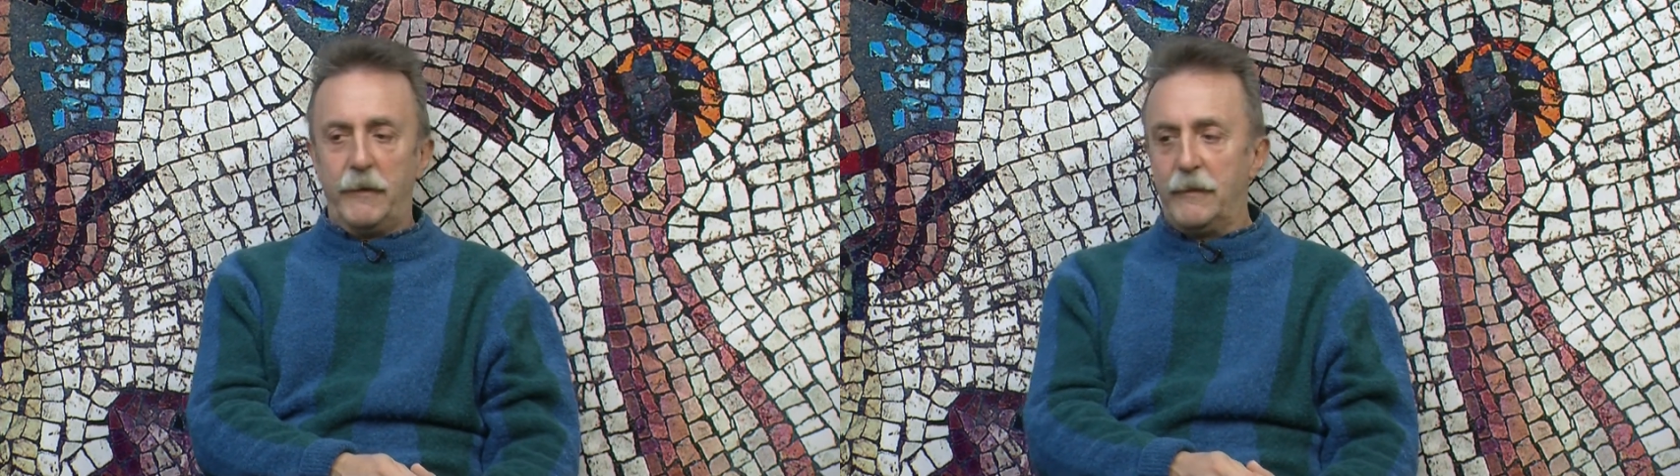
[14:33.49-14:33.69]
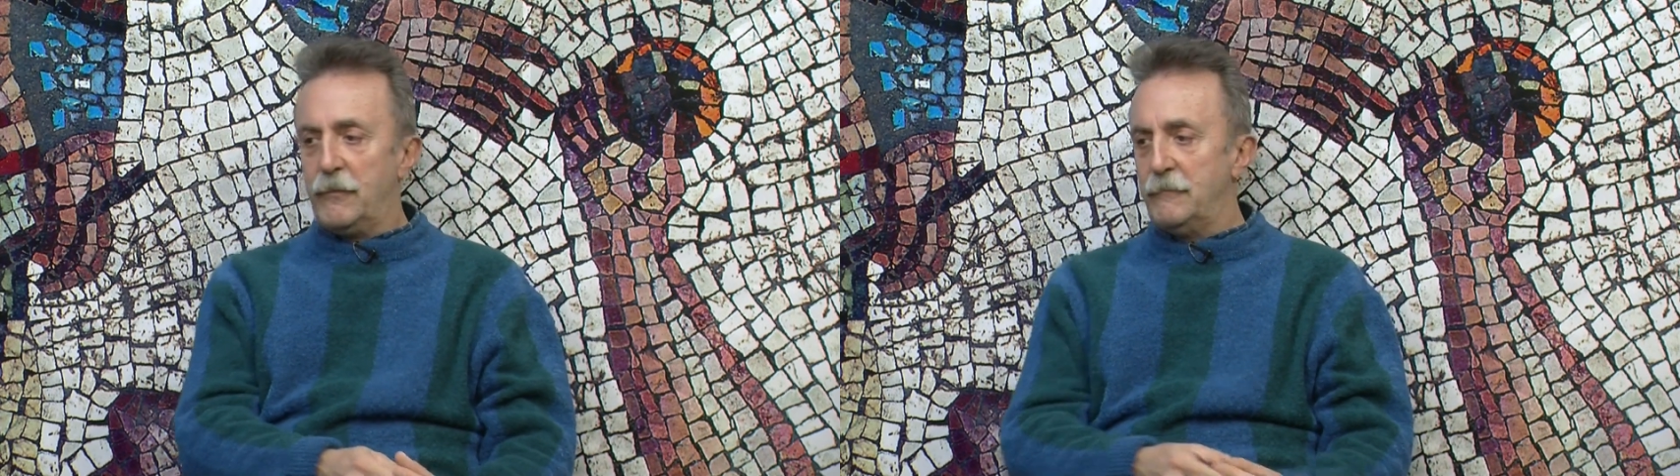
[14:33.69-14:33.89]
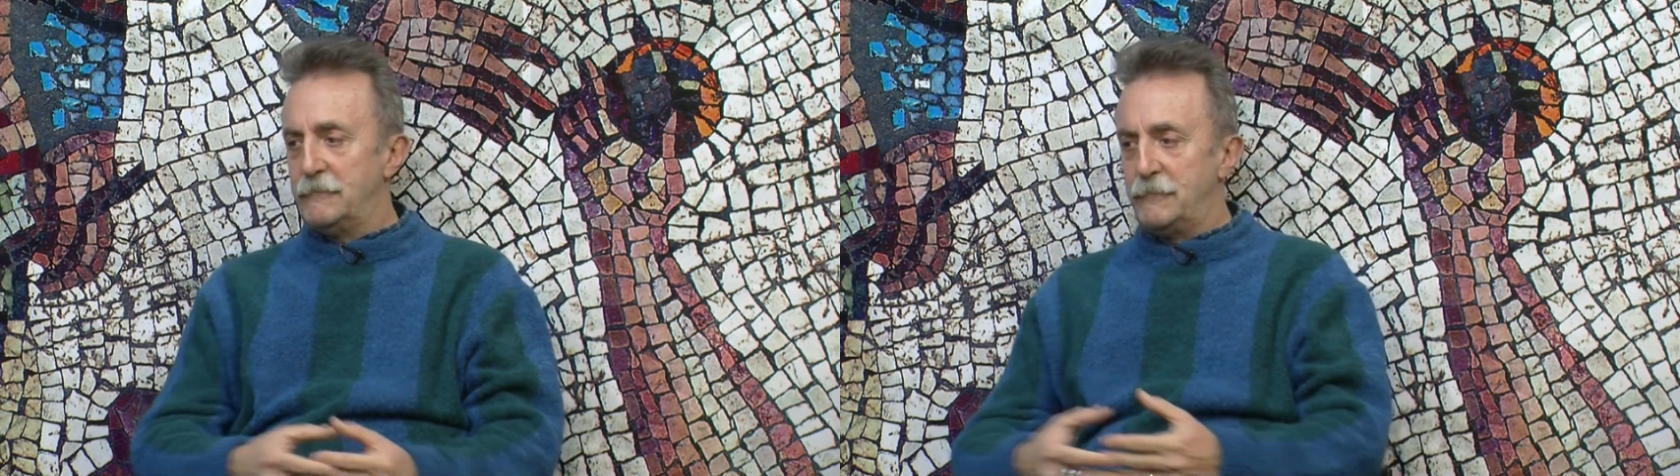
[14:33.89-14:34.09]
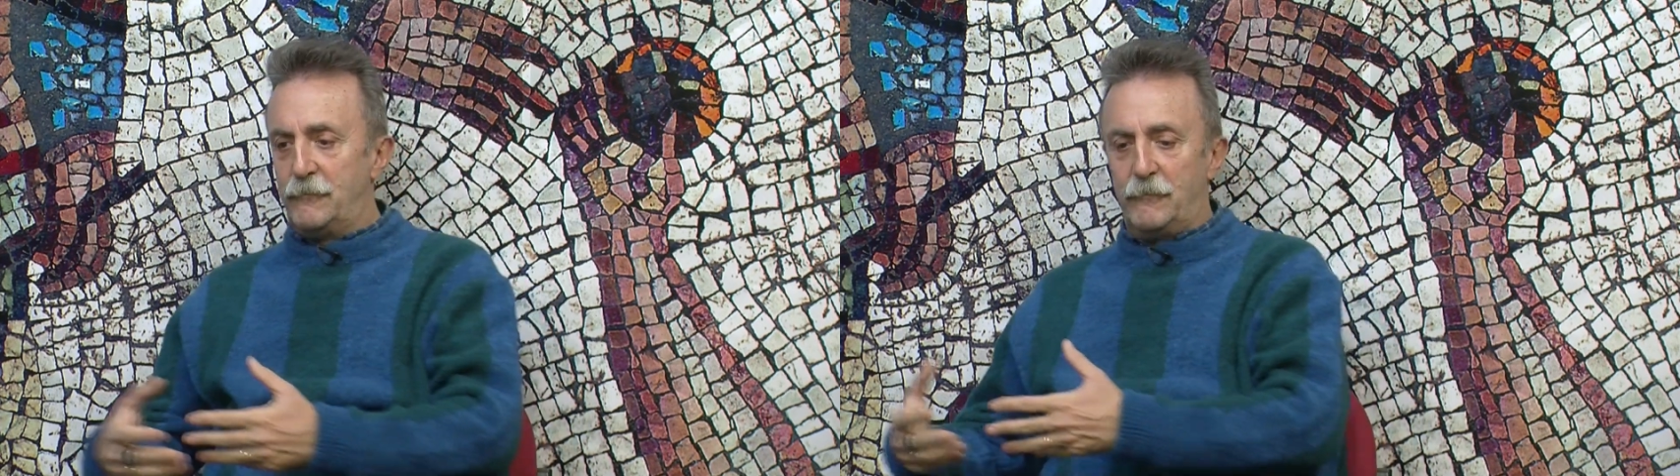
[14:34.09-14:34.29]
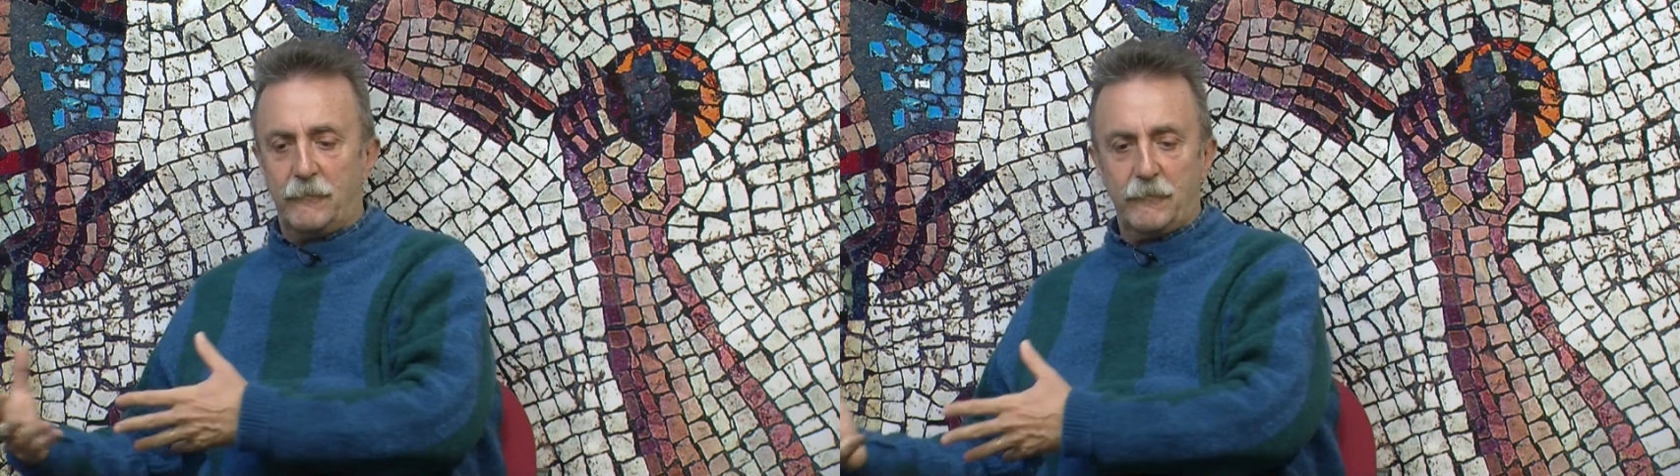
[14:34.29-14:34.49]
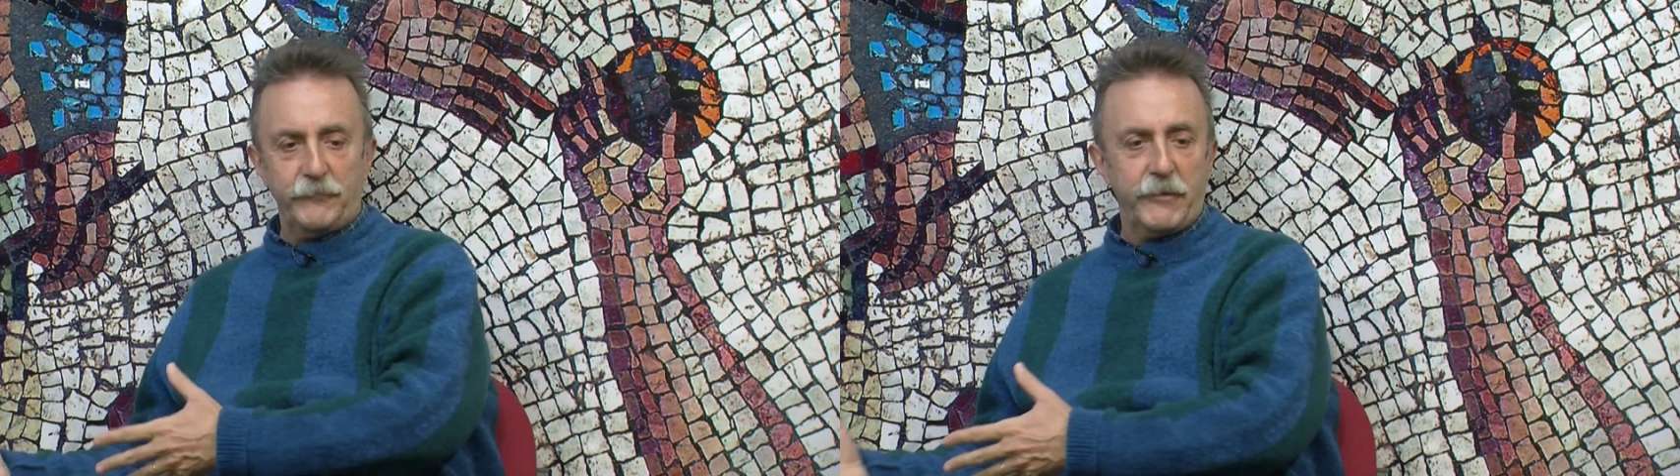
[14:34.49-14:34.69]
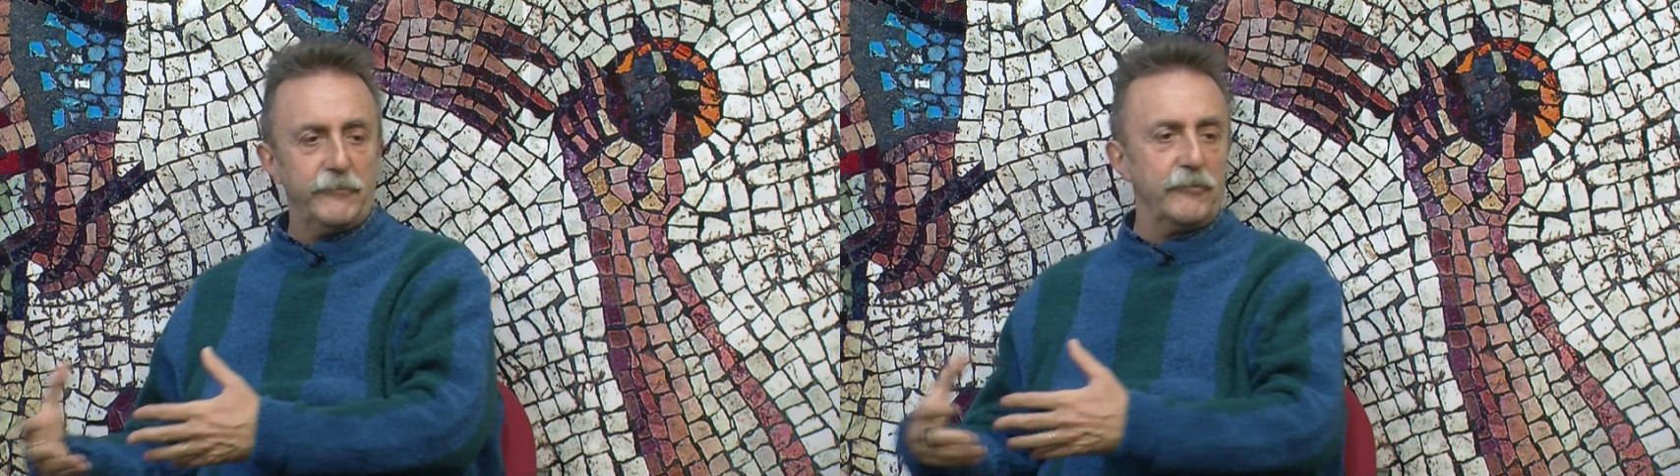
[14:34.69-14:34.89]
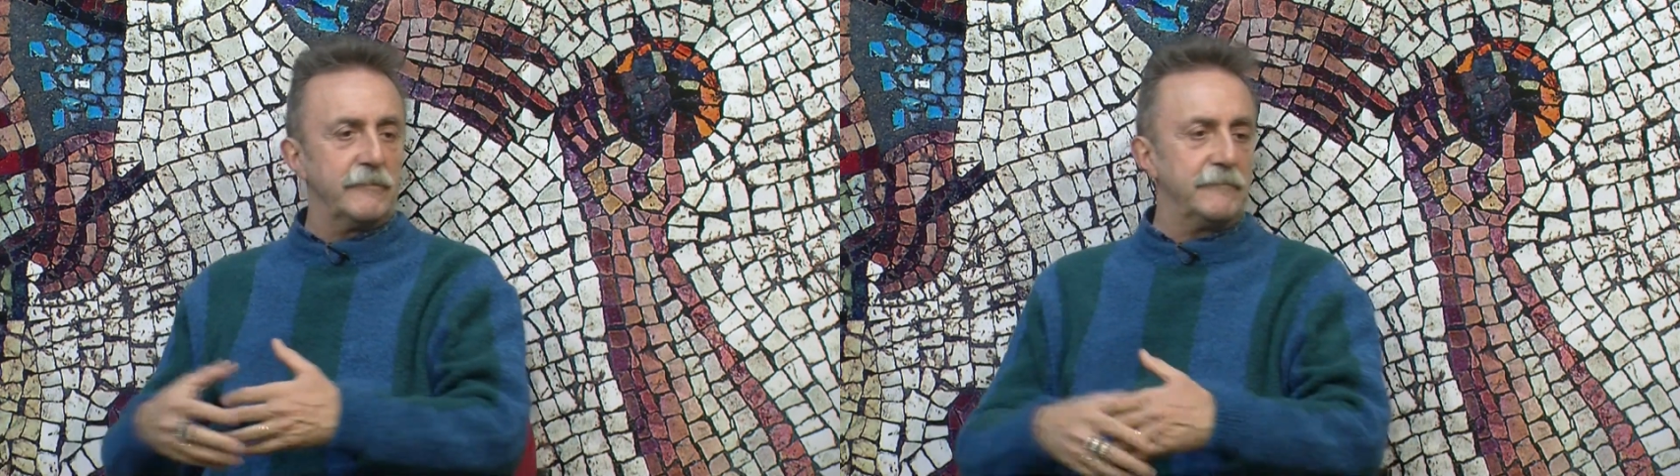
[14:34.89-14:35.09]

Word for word: ver lo contentos